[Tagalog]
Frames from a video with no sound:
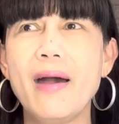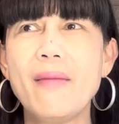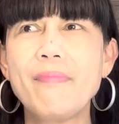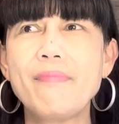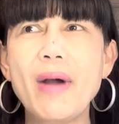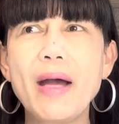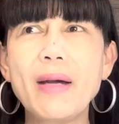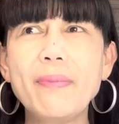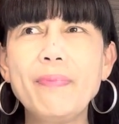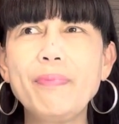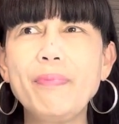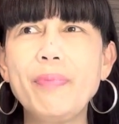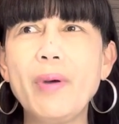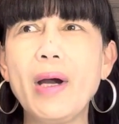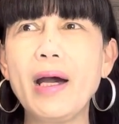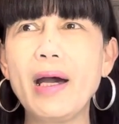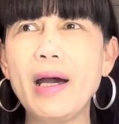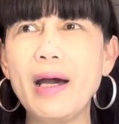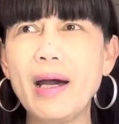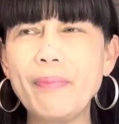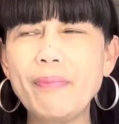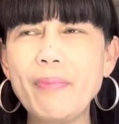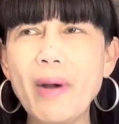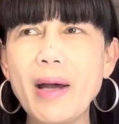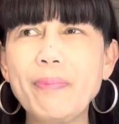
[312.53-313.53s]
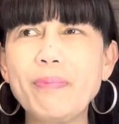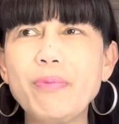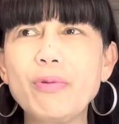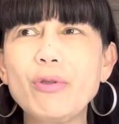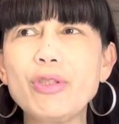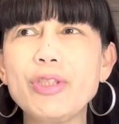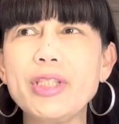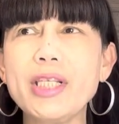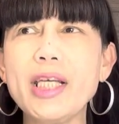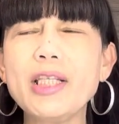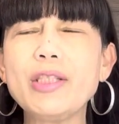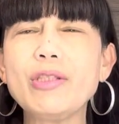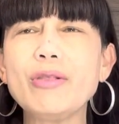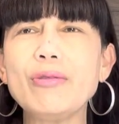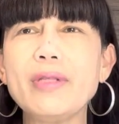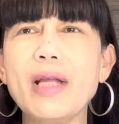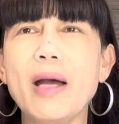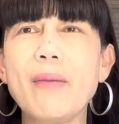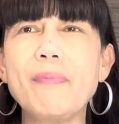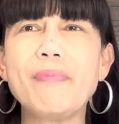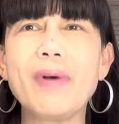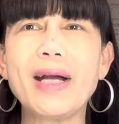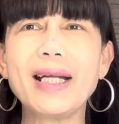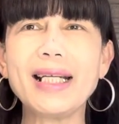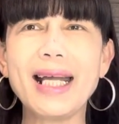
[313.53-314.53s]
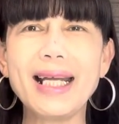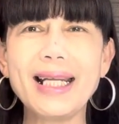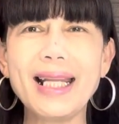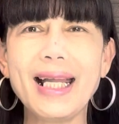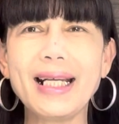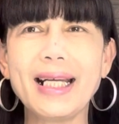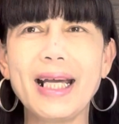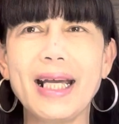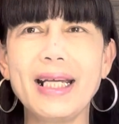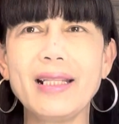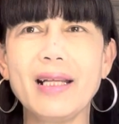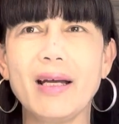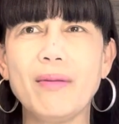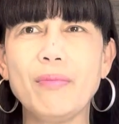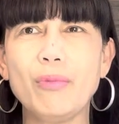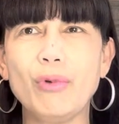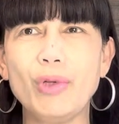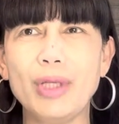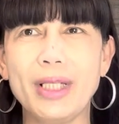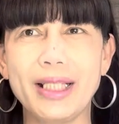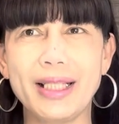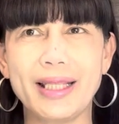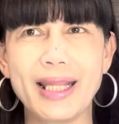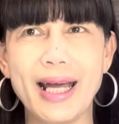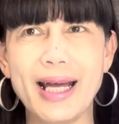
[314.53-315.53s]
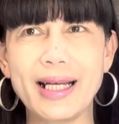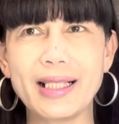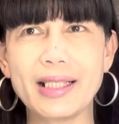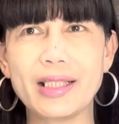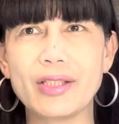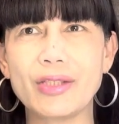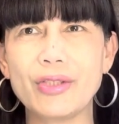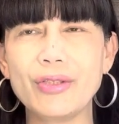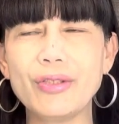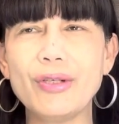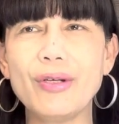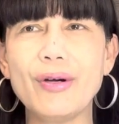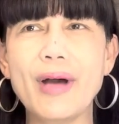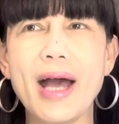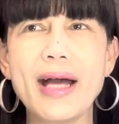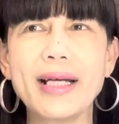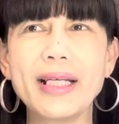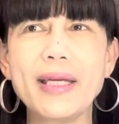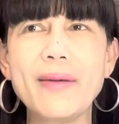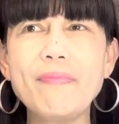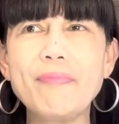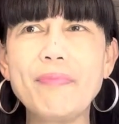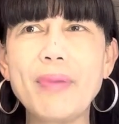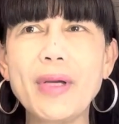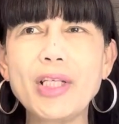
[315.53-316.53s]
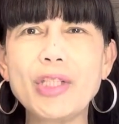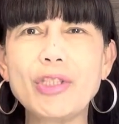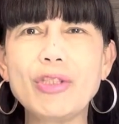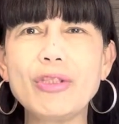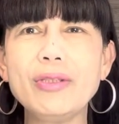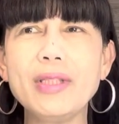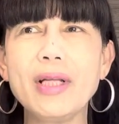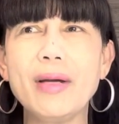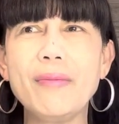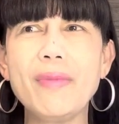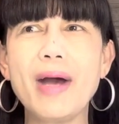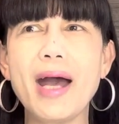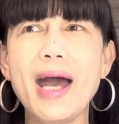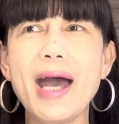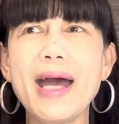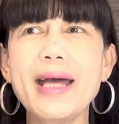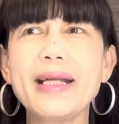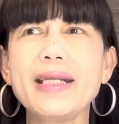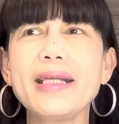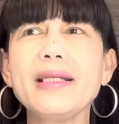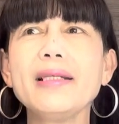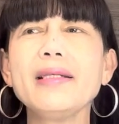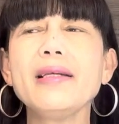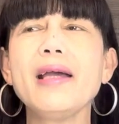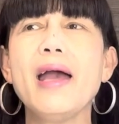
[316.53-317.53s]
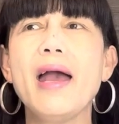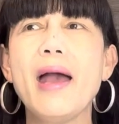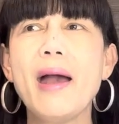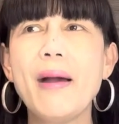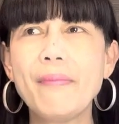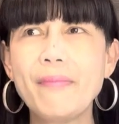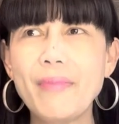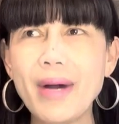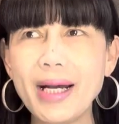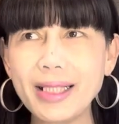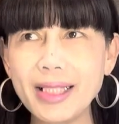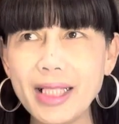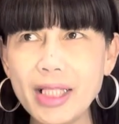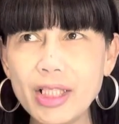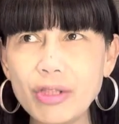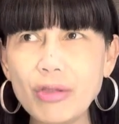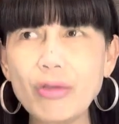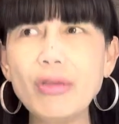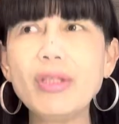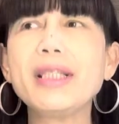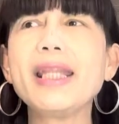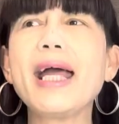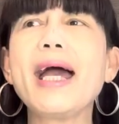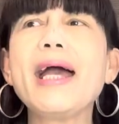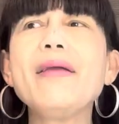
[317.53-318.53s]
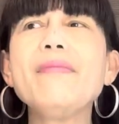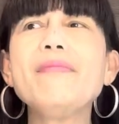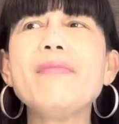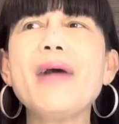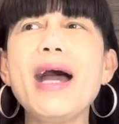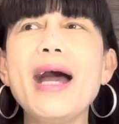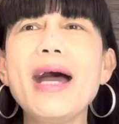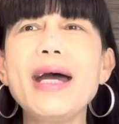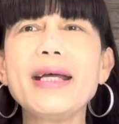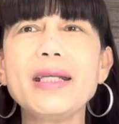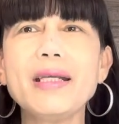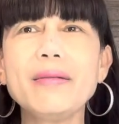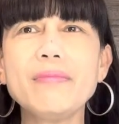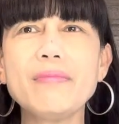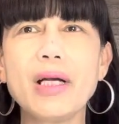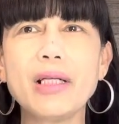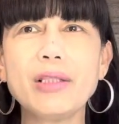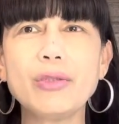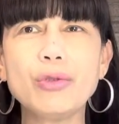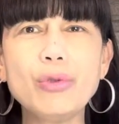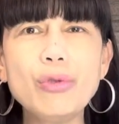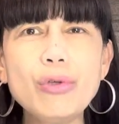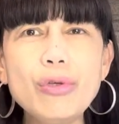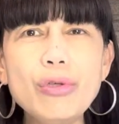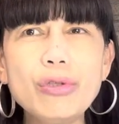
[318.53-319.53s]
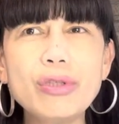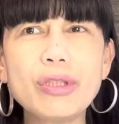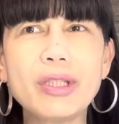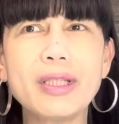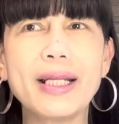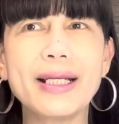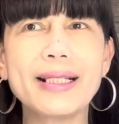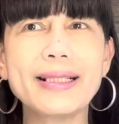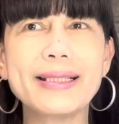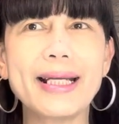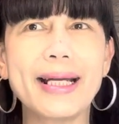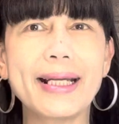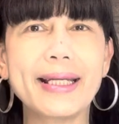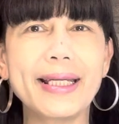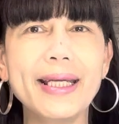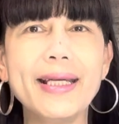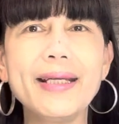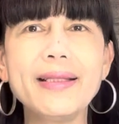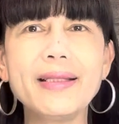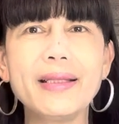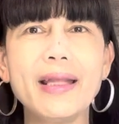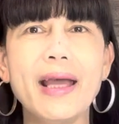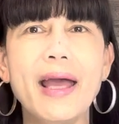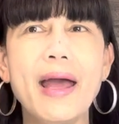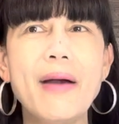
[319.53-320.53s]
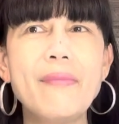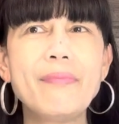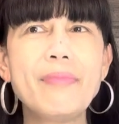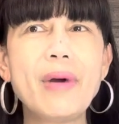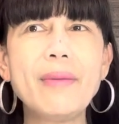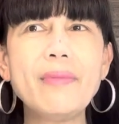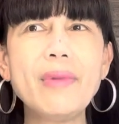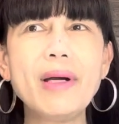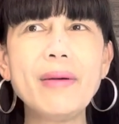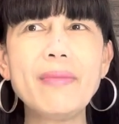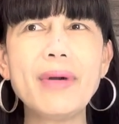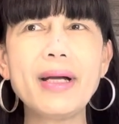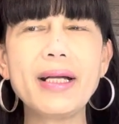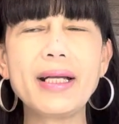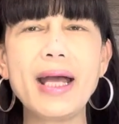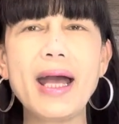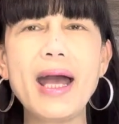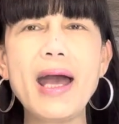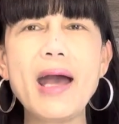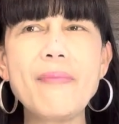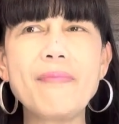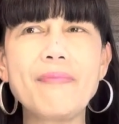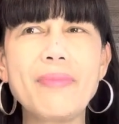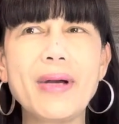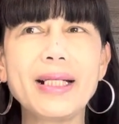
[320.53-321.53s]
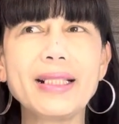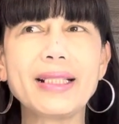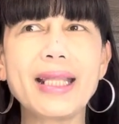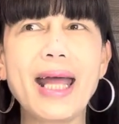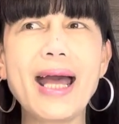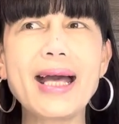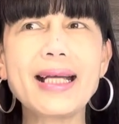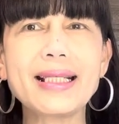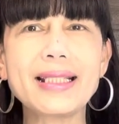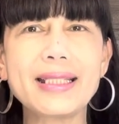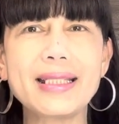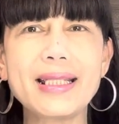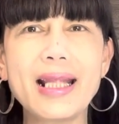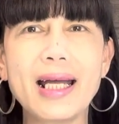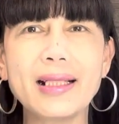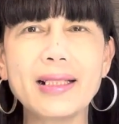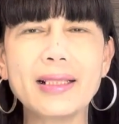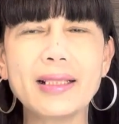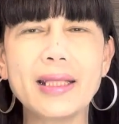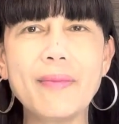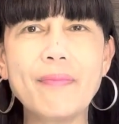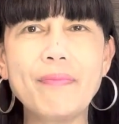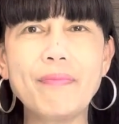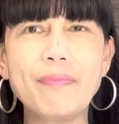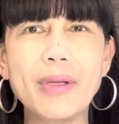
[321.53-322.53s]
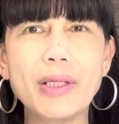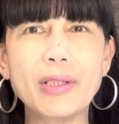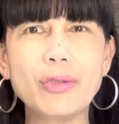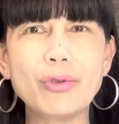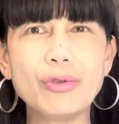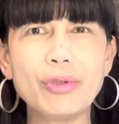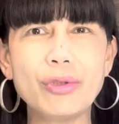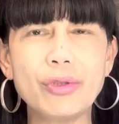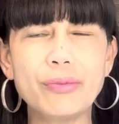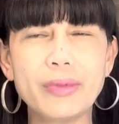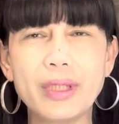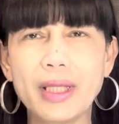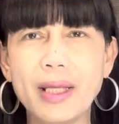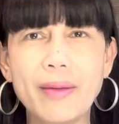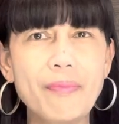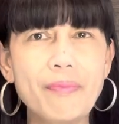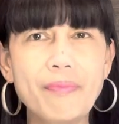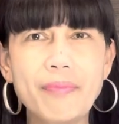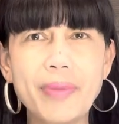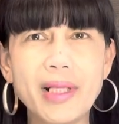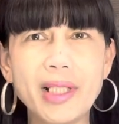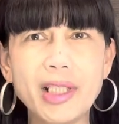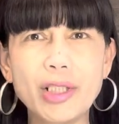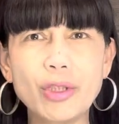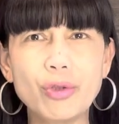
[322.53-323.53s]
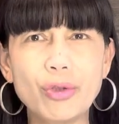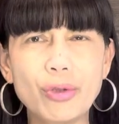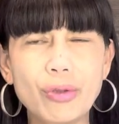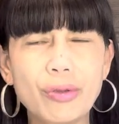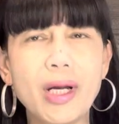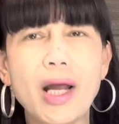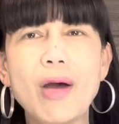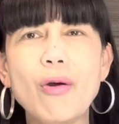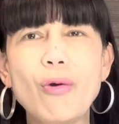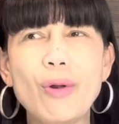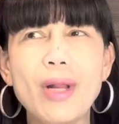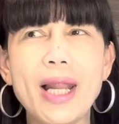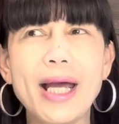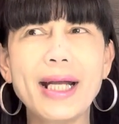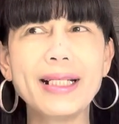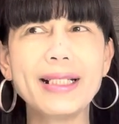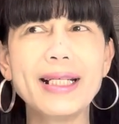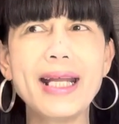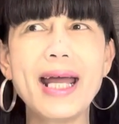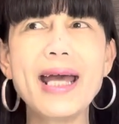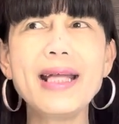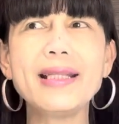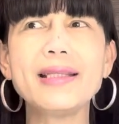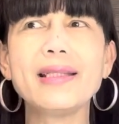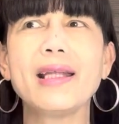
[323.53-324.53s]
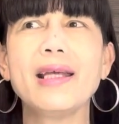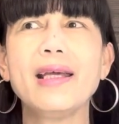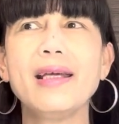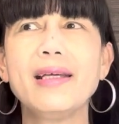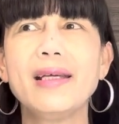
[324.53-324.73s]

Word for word: pag, uh, pagproseso ng paglalagay ng bulitas. So, ang impeksyon na maaring magresulta ay maaring magdulot ng sakit, pamamaga, pagtaas ng temper temperatura o lagnat